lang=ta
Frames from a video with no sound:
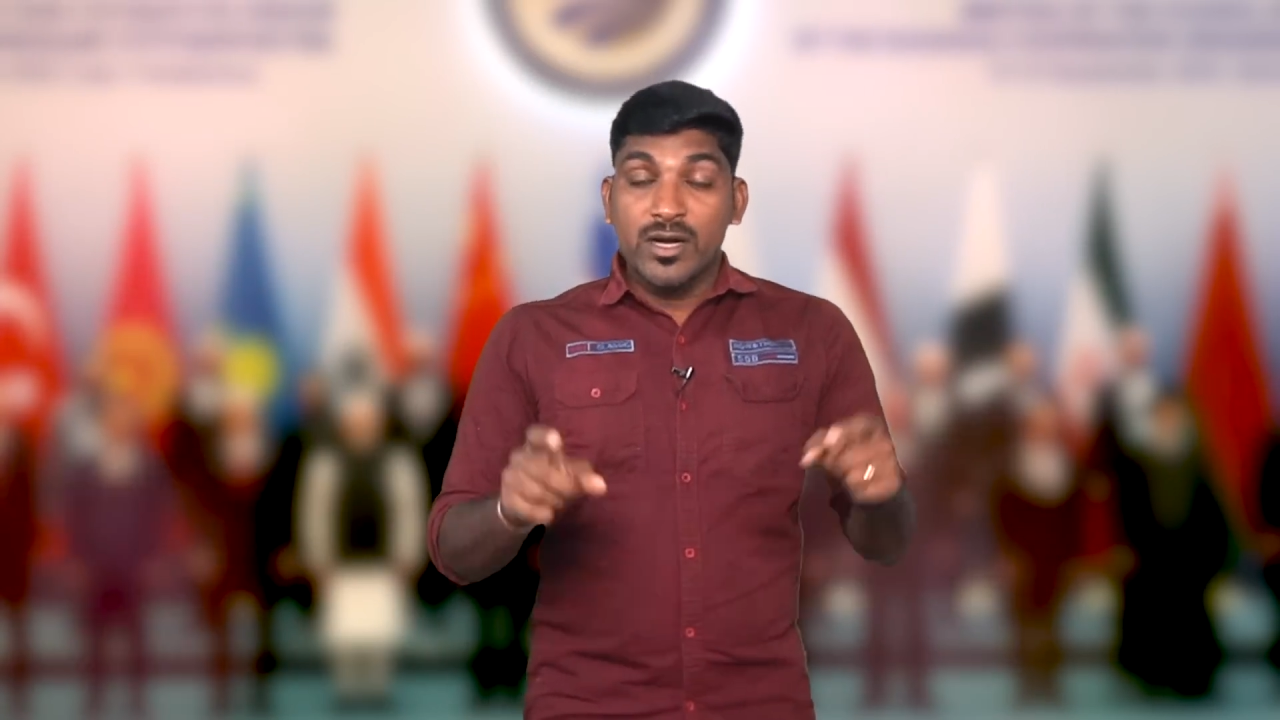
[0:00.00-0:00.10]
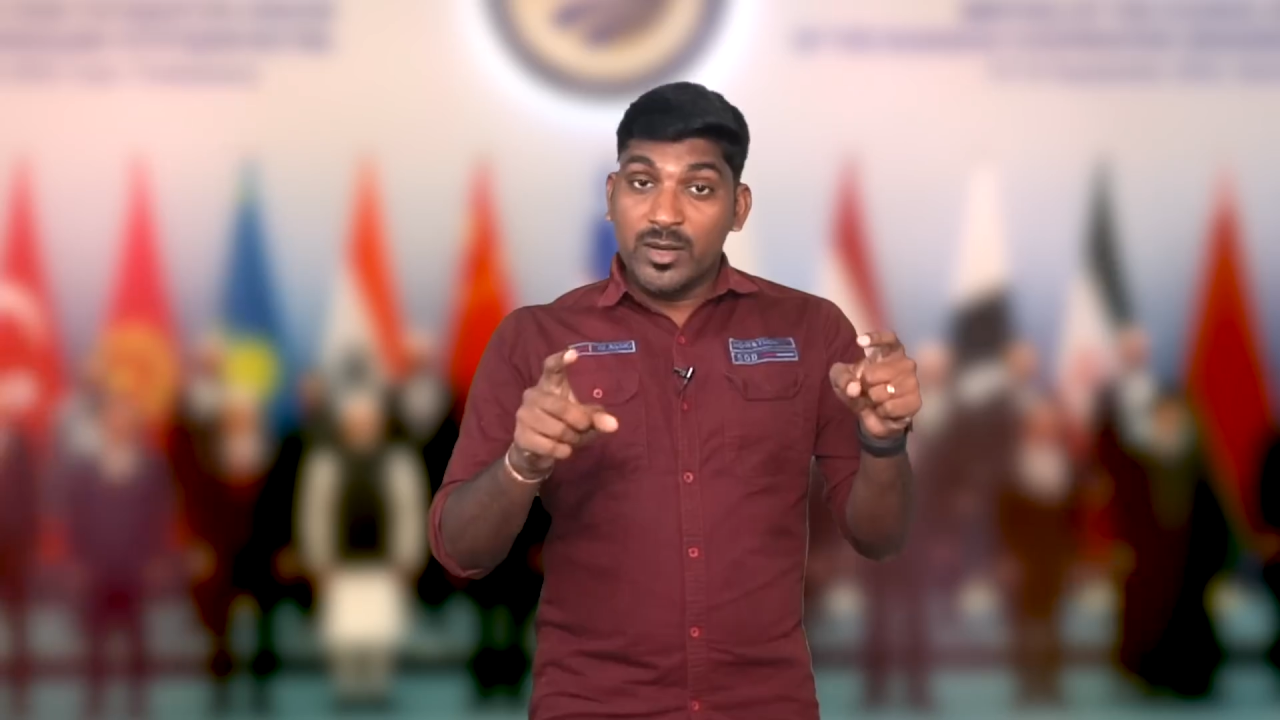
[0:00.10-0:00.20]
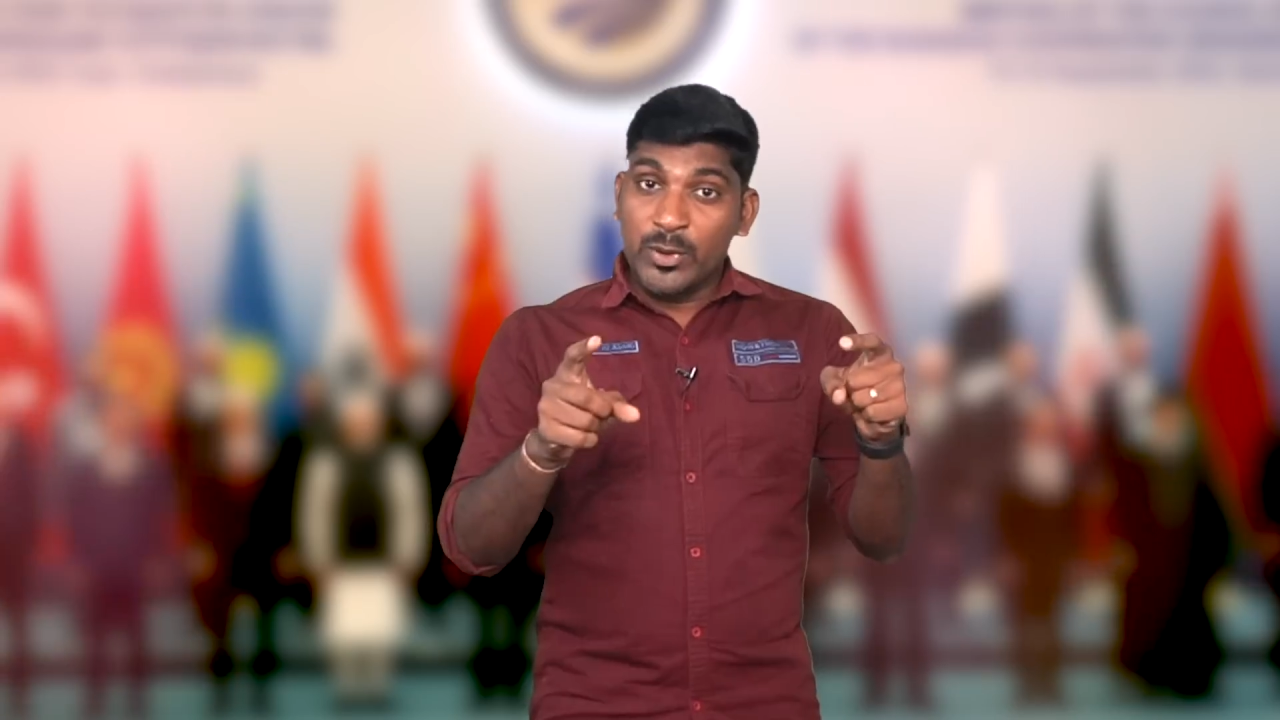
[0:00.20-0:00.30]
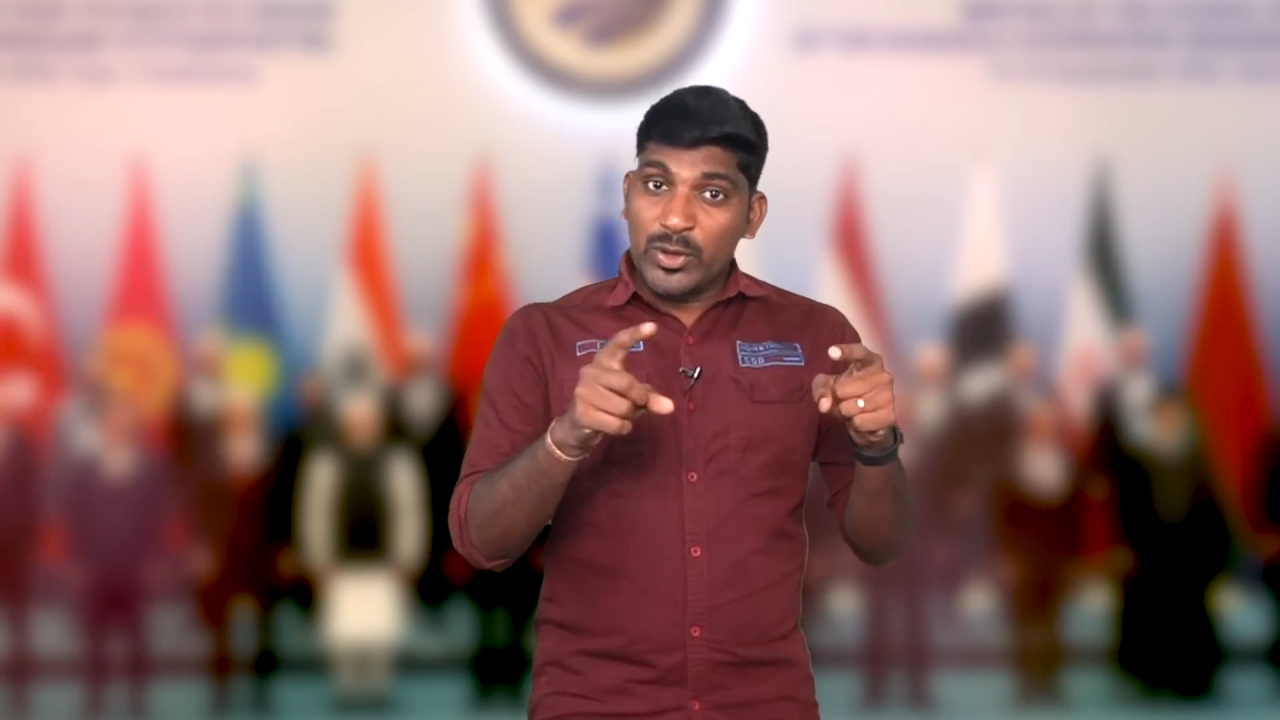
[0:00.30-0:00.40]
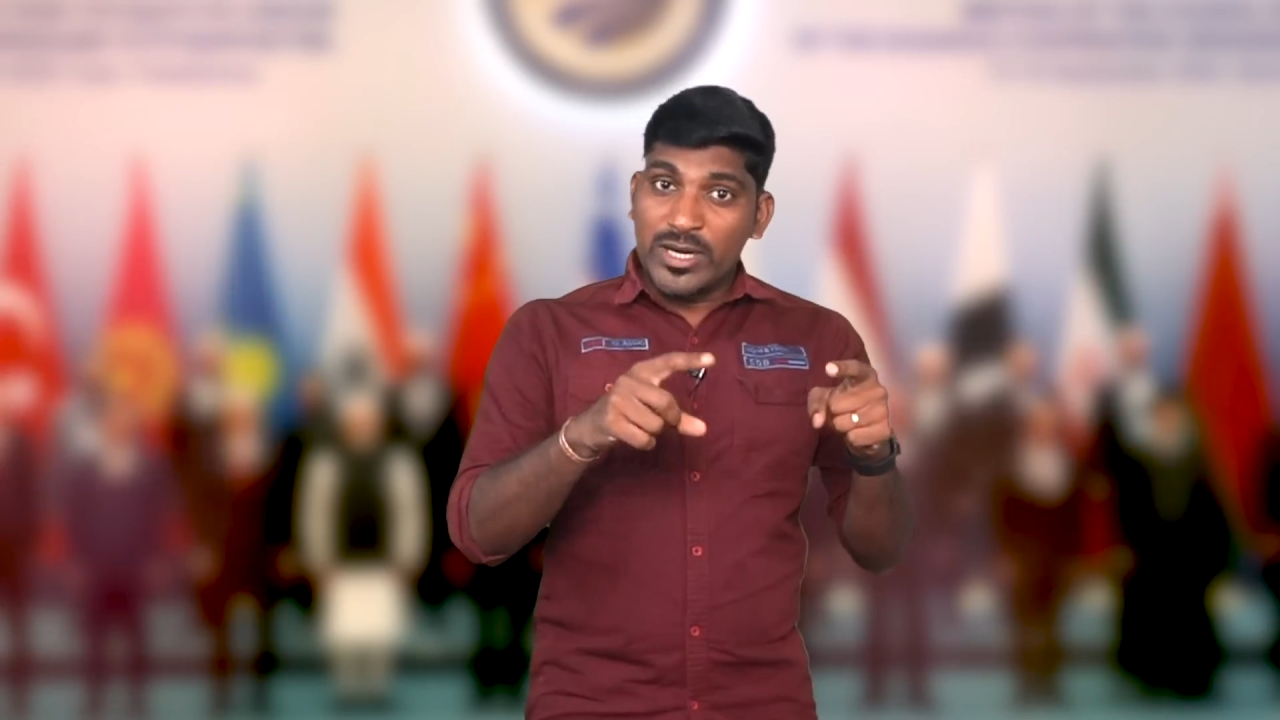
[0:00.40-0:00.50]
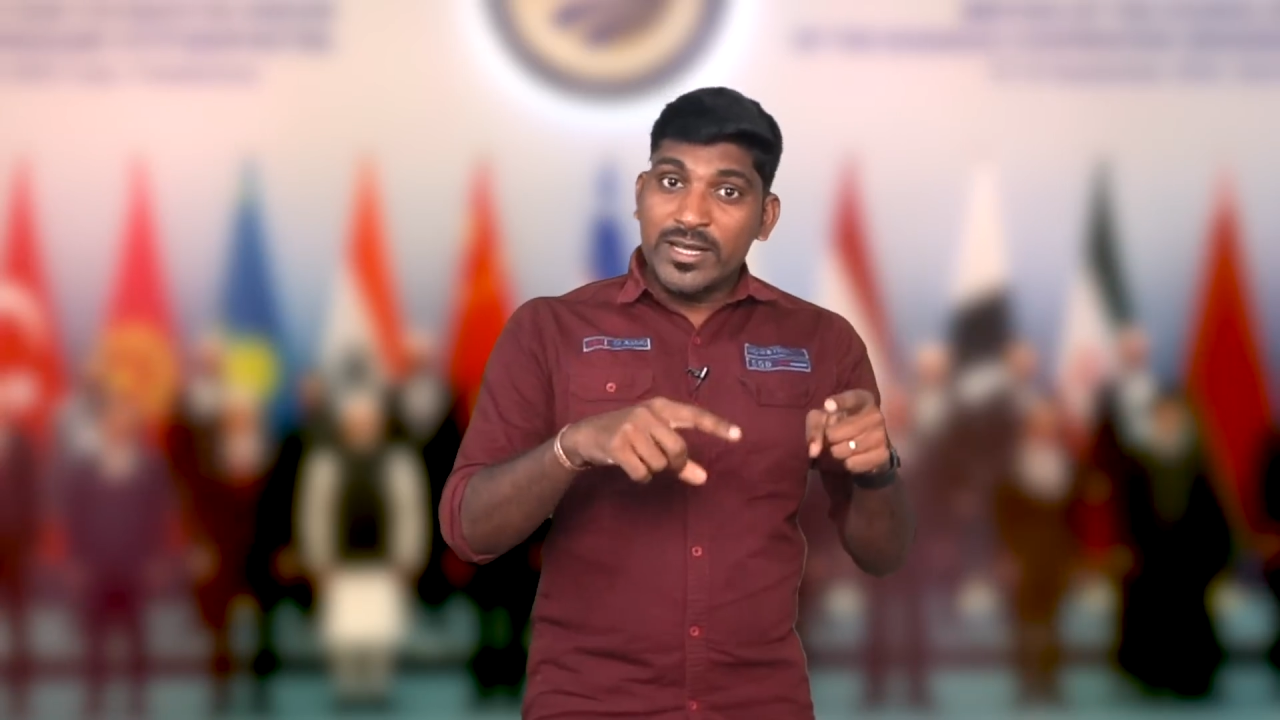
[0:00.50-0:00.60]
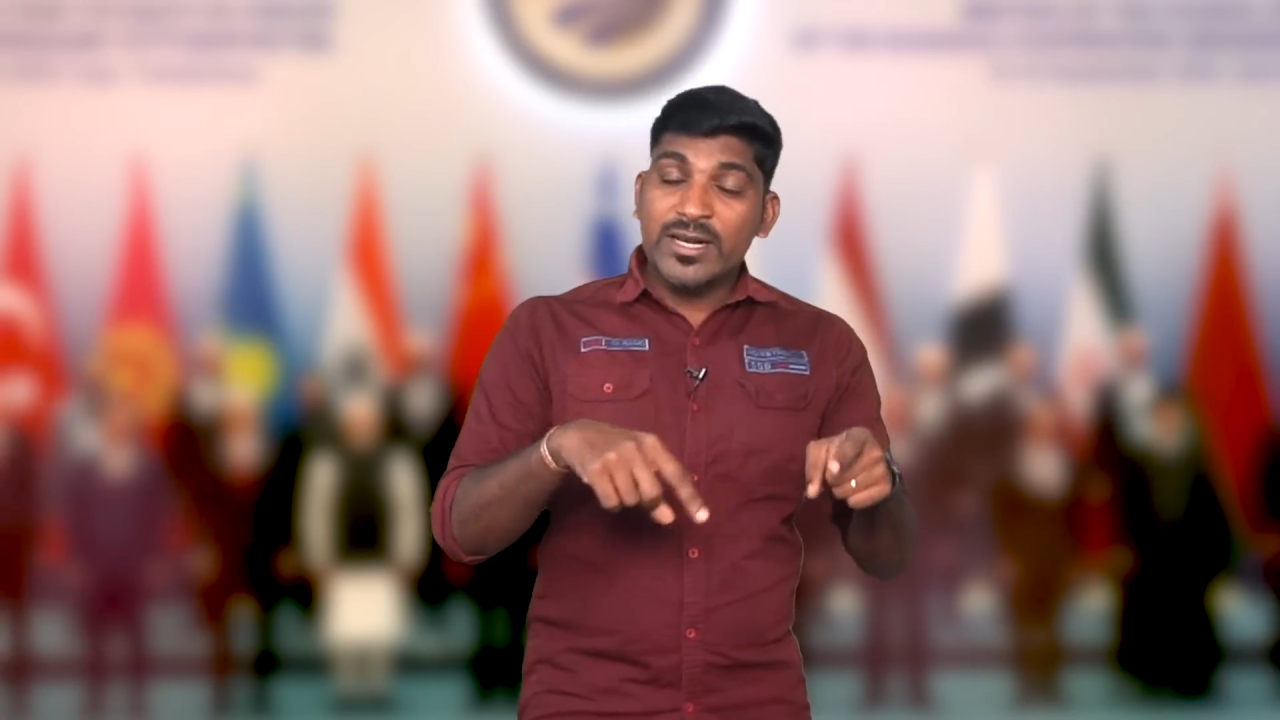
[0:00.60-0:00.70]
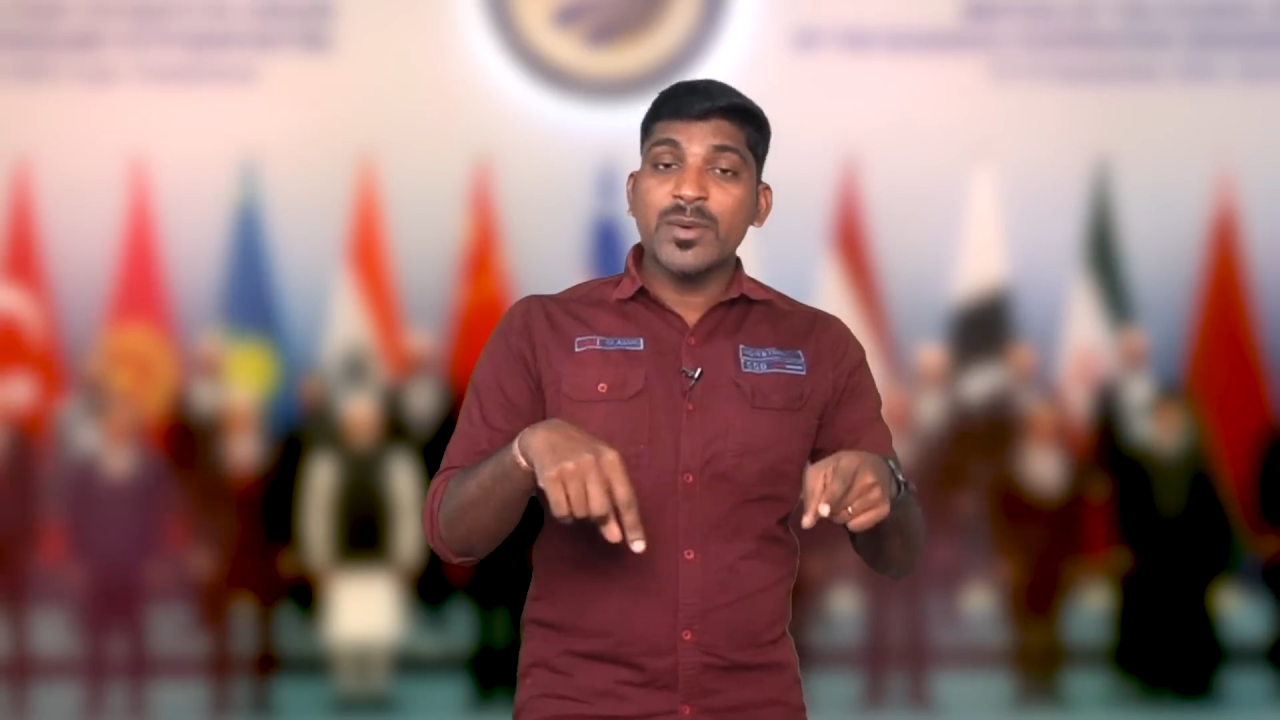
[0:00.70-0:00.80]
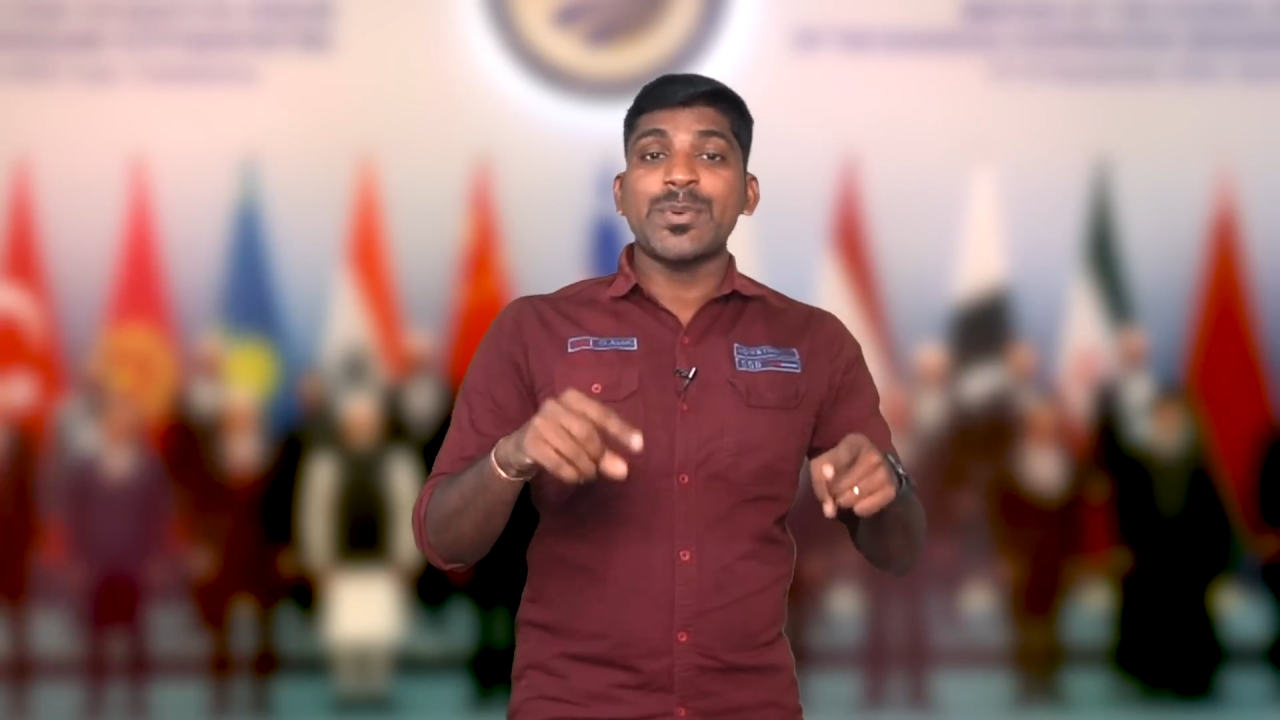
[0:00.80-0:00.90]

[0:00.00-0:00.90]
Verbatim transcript: நமக்குள்ள நிறைய